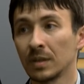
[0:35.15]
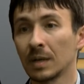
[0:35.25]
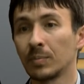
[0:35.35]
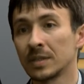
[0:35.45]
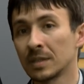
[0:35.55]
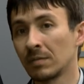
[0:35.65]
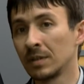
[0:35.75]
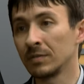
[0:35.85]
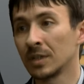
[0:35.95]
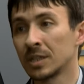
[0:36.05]
как
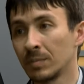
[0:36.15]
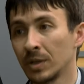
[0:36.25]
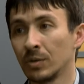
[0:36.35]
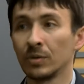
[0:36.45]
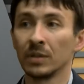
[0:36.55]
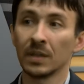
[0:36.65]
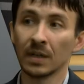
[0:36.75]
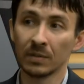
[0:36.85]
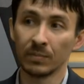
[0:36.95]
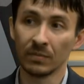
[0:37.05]
представлены в нашем регионе,
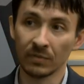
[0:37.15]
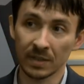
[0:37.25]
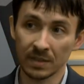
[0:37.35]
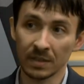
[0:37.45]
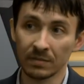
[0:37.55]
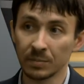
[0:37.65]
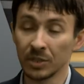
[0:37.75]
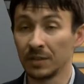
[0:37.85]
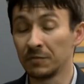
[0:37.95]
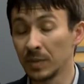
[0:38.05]
так и в России
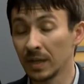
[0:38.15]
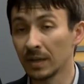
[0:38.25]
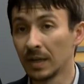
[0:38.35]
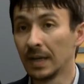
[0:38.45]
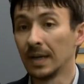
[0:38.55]
вообще и в мире.